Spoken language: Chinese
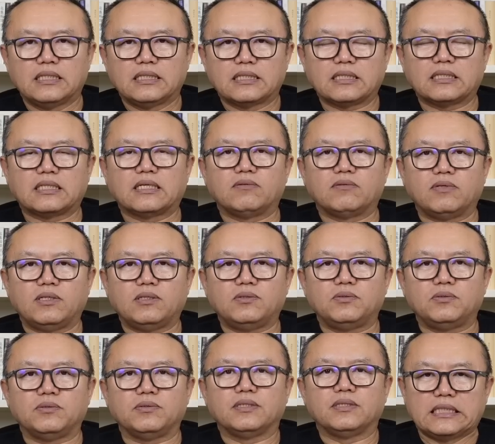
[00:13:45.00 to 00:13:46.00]
他太委
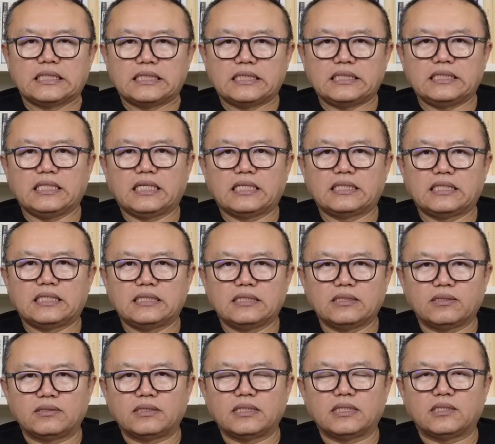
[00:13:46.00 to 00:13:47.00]
屈。习呀，
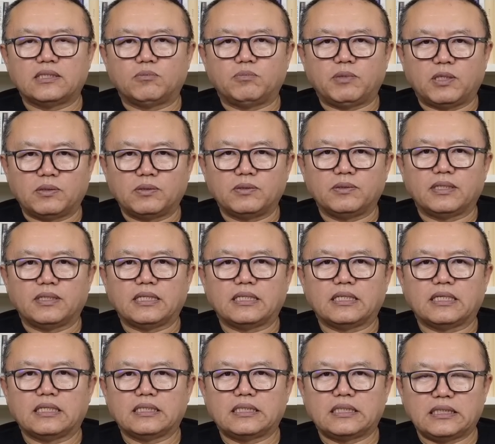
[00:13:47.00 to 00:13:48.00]
听到这样的抱怨
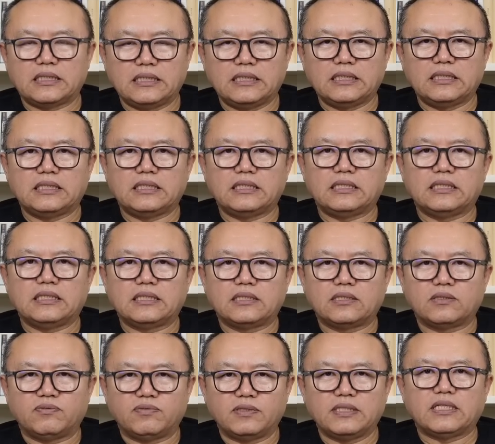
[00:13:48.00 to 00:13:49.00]
啊，习也
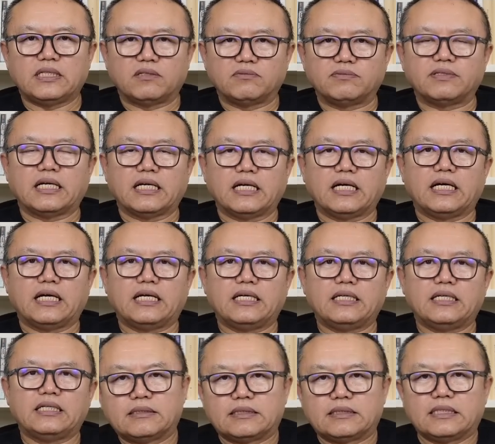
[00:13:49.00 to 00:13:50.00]
是非常反
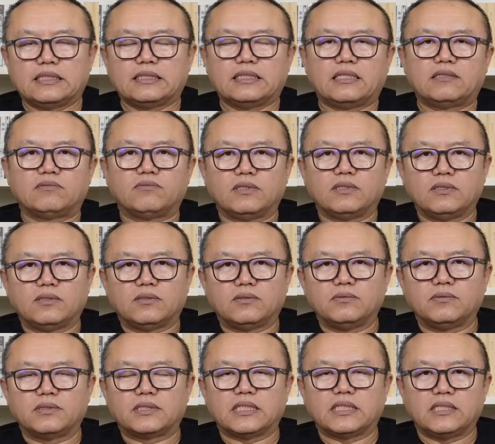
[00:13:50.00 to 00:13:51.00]
感。再加上王小
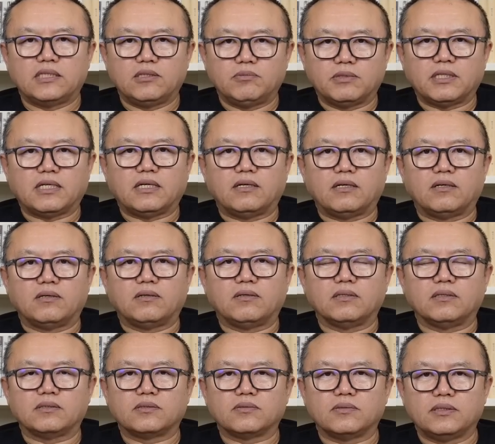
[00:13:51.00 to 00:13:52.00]
红身体不
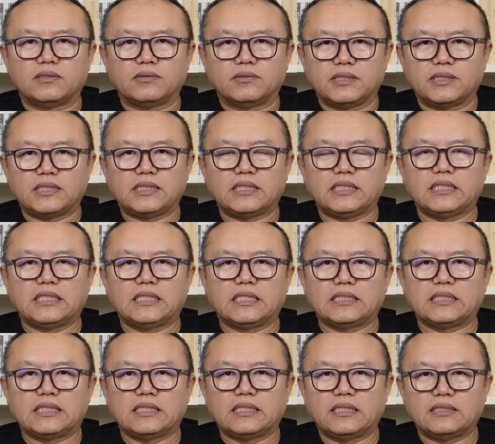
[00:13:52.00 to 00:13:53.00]
好，所以说习呢
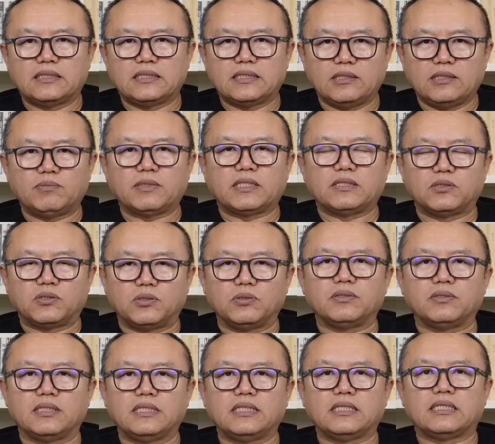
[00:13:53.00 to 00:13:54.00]
现在基本上
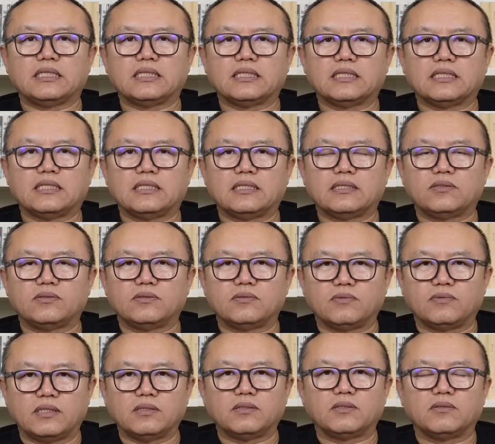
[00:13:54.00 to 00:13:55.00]
确定啊，就是
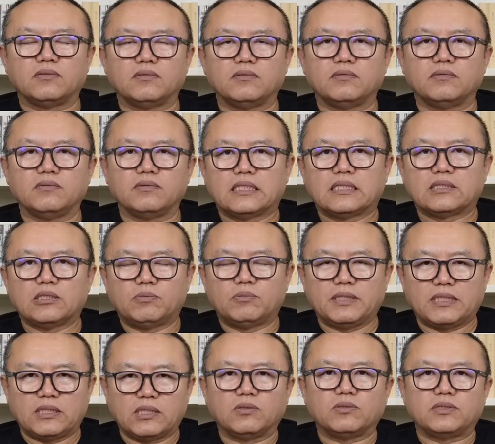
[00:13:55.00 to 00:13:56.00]
王小红要
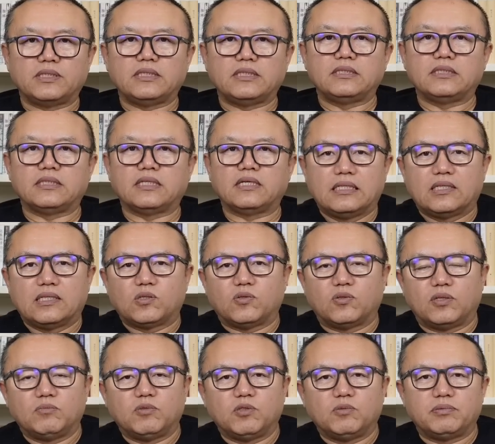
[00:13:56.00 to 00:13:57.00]
被调职啊，公
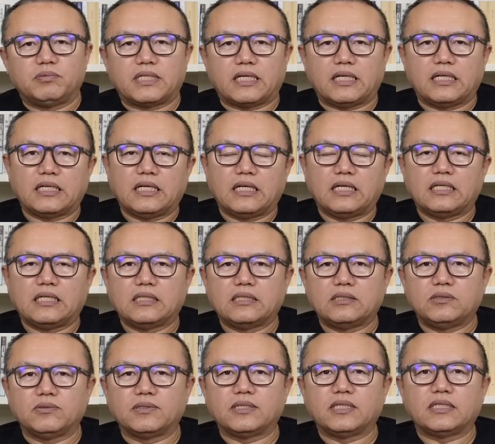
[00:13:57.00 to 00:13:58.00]
安部部长啊，
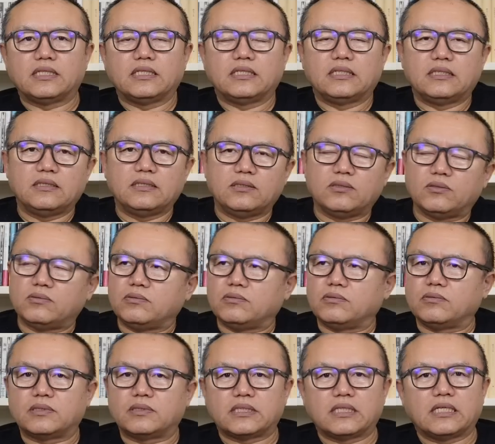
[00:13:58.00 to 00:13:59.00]
有可能
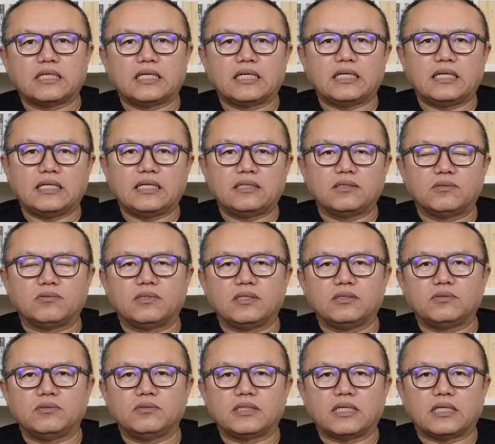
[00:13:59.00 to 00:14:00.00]
由上海来的公
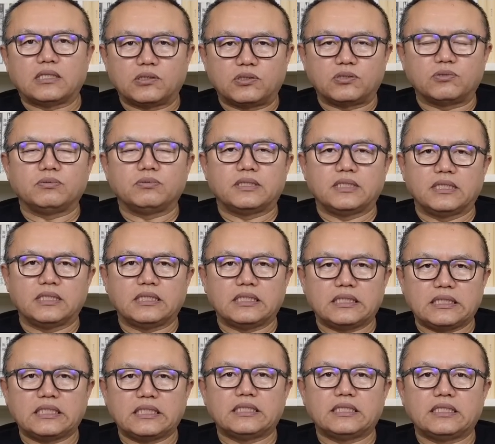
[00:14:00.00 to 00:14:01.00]
安局长舒庆
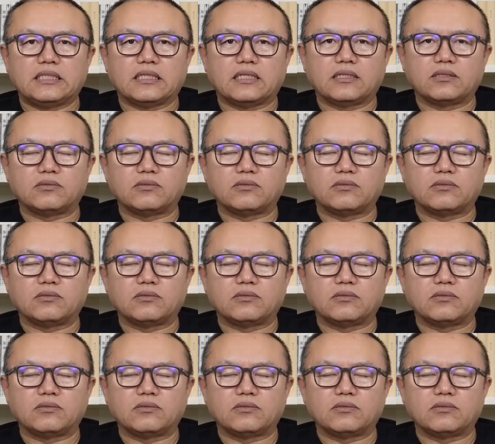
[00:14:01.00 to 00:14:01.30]
接任啊，